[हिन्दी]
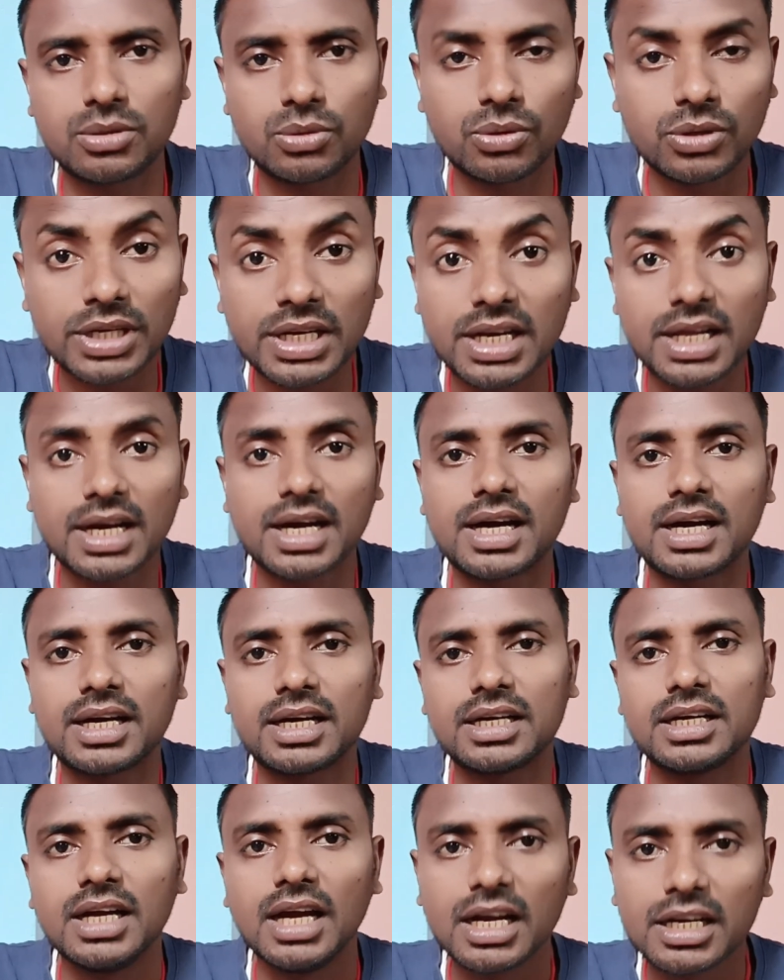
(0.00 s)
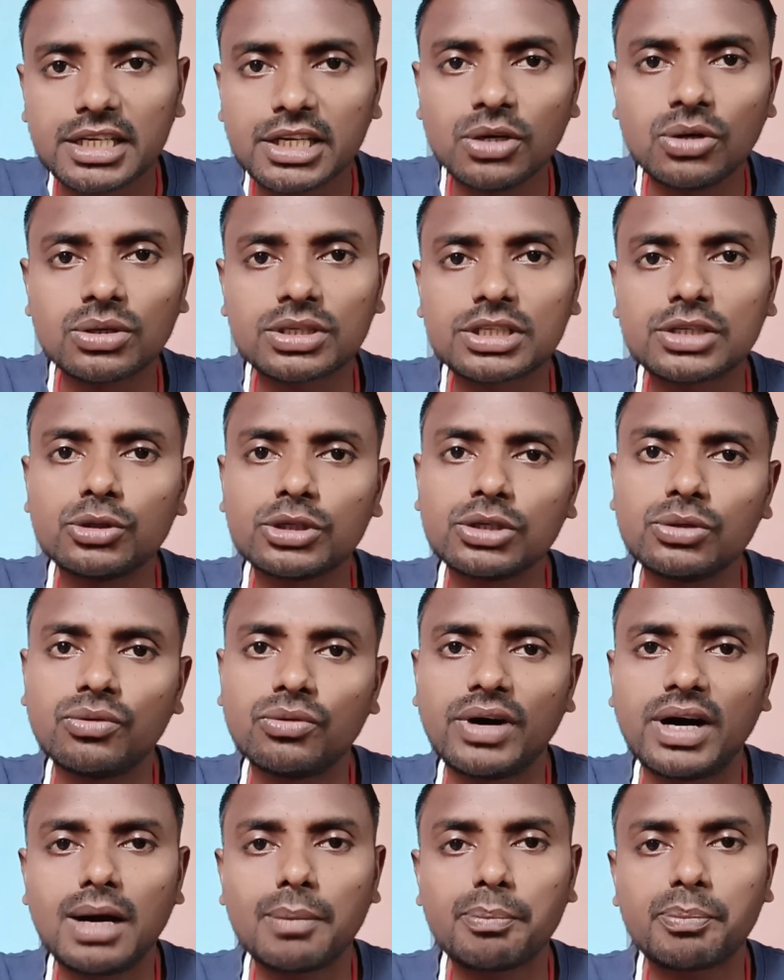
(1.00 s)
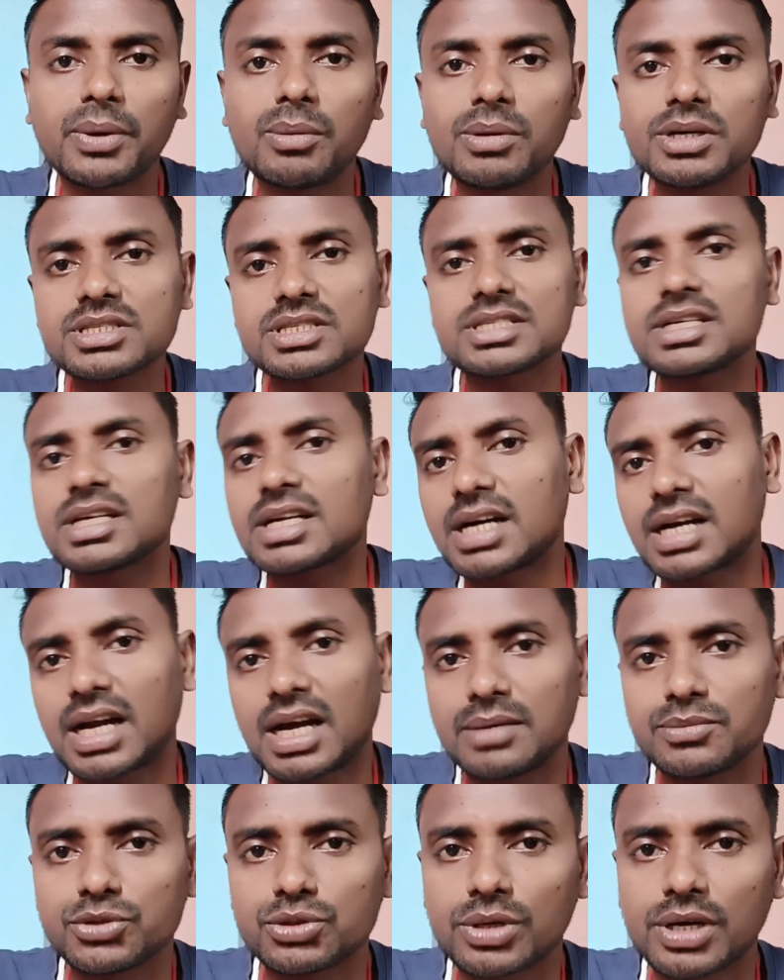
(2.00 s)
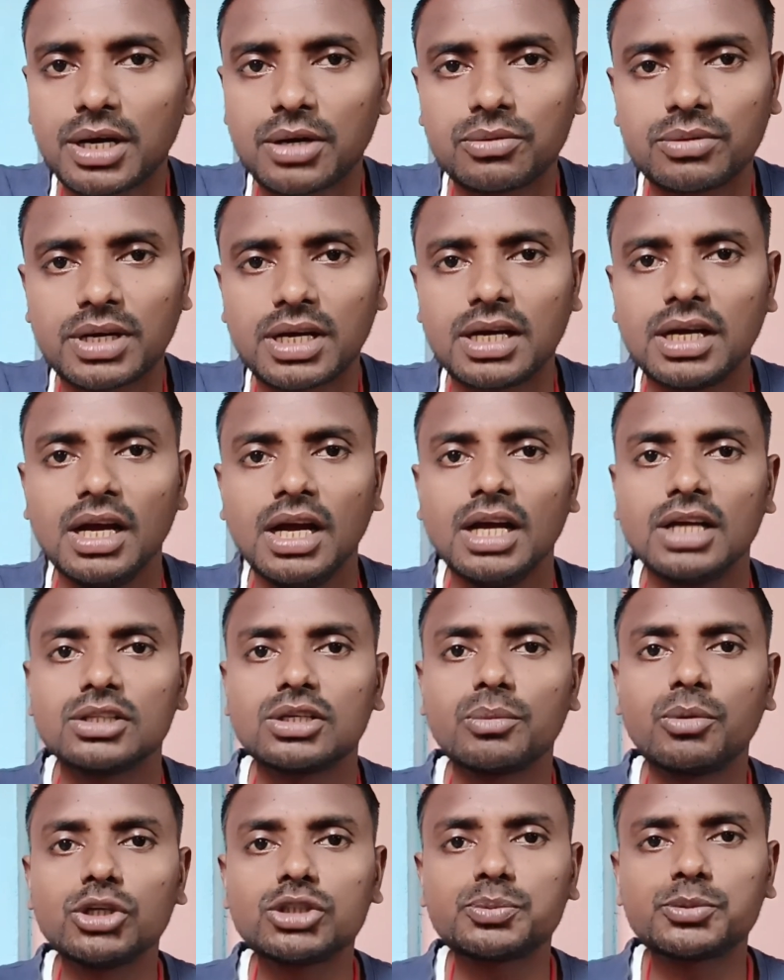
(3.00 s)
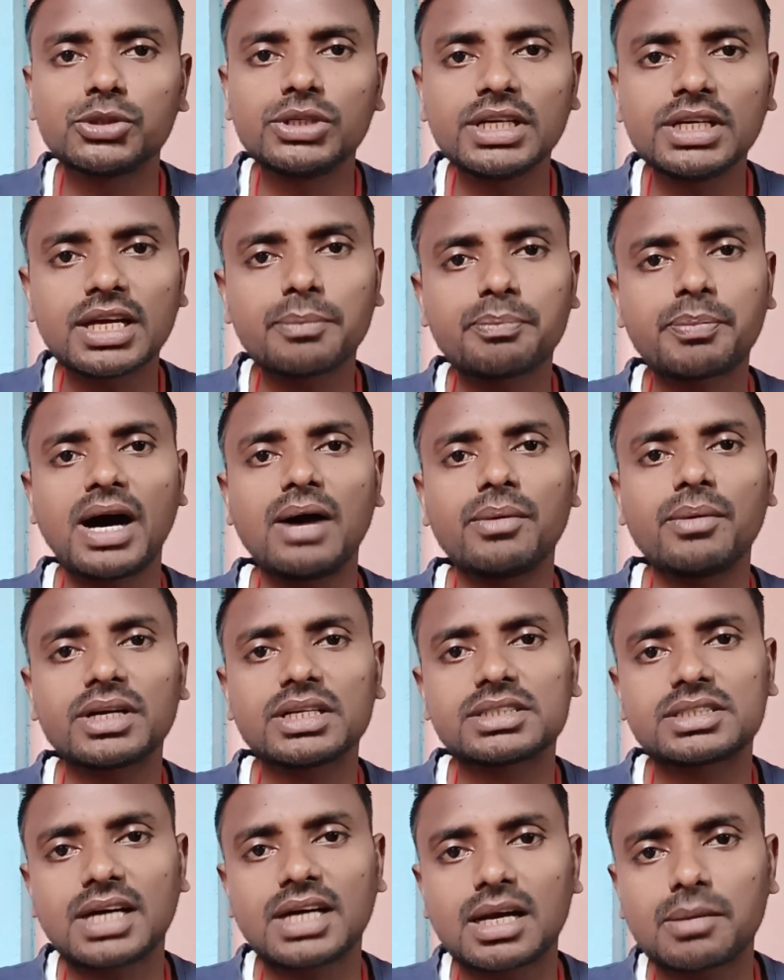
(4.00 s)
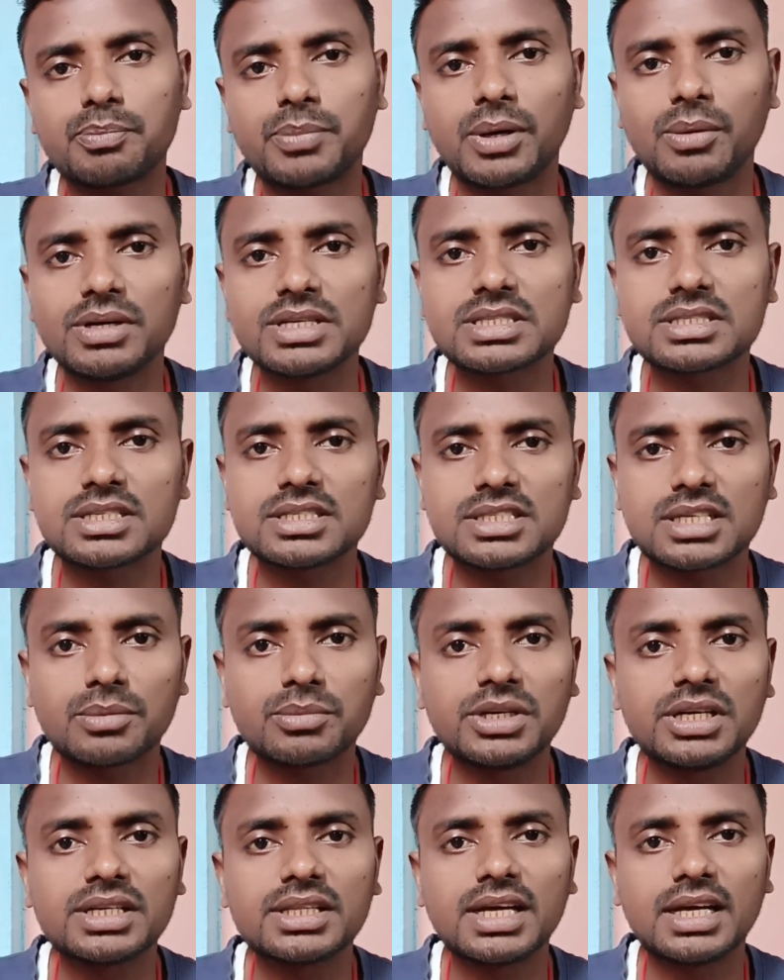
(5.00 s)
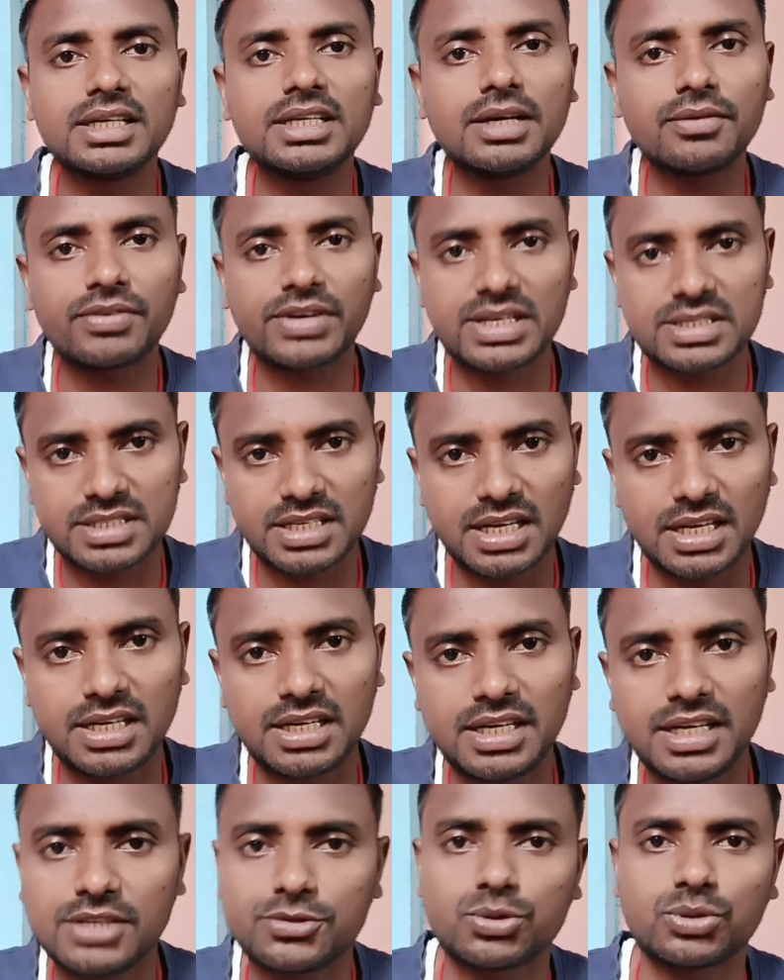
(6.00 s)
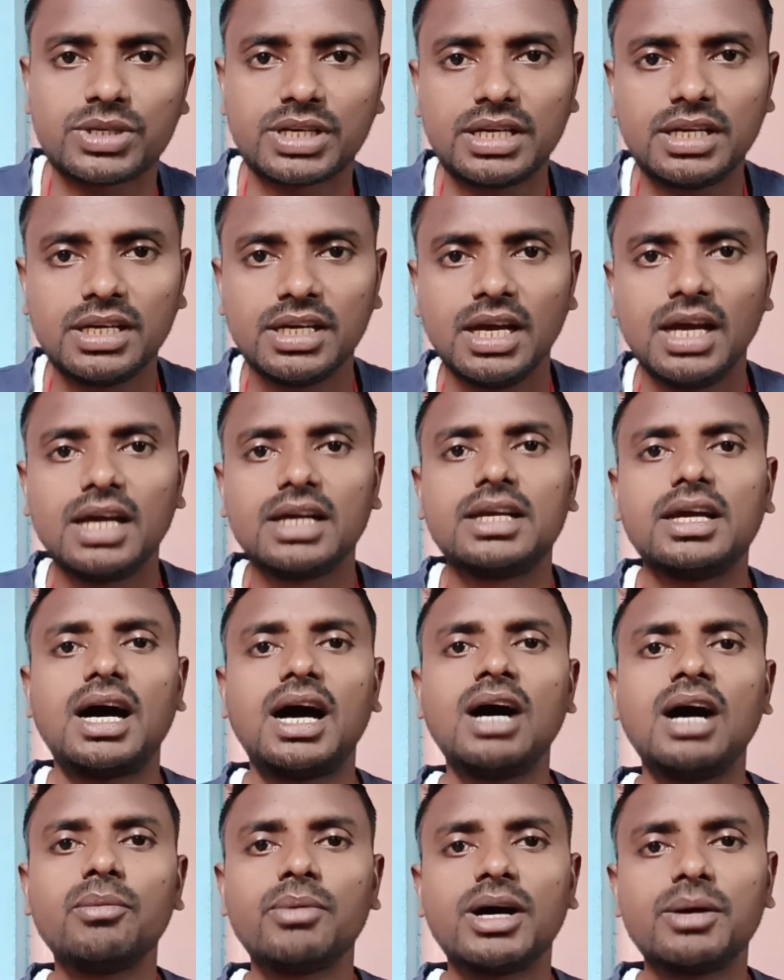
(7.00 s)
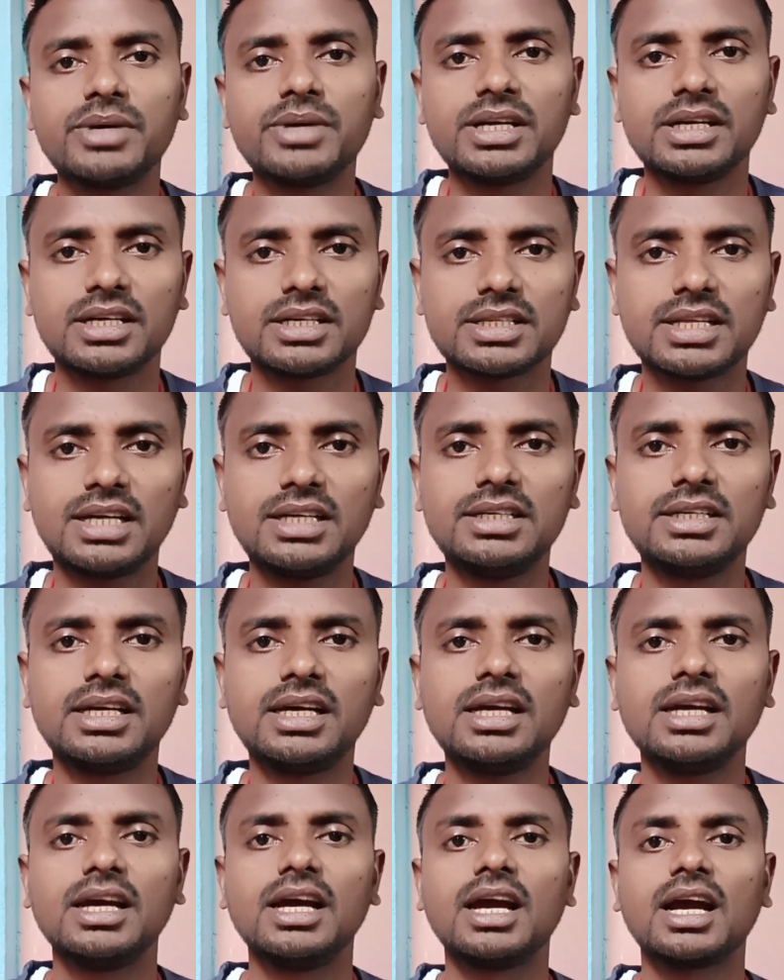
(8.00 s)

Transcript: होने लगा है क्यों क्योंकि वहां पवन सिंह का नाम जुड़ा हुआ है तो भोजपुरी के पावर स्टार पवन सिंह जब निर्दलीय फैसला ले चुके कि अब हमें निर्दलीय